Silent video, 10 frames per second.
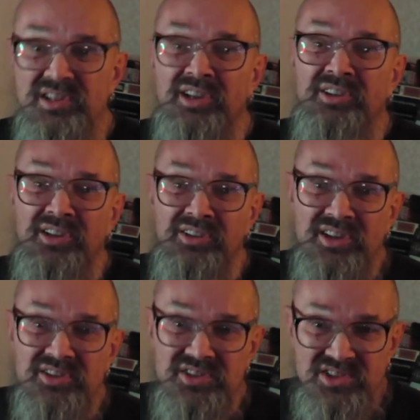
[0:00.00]
а
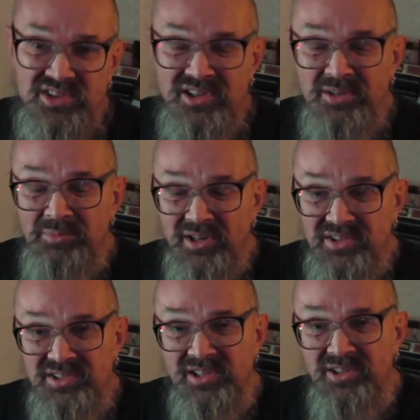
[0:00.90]
иногда и с сильным, с
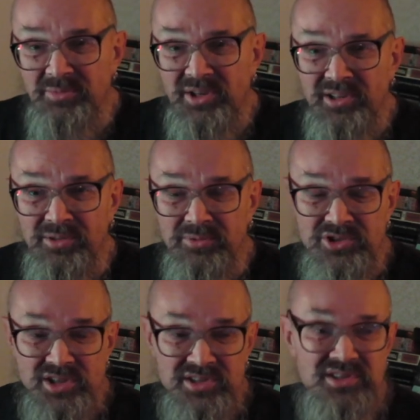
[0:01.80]
сильным креном в
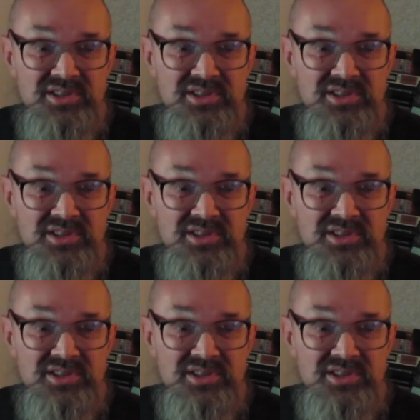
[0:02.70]
джаз.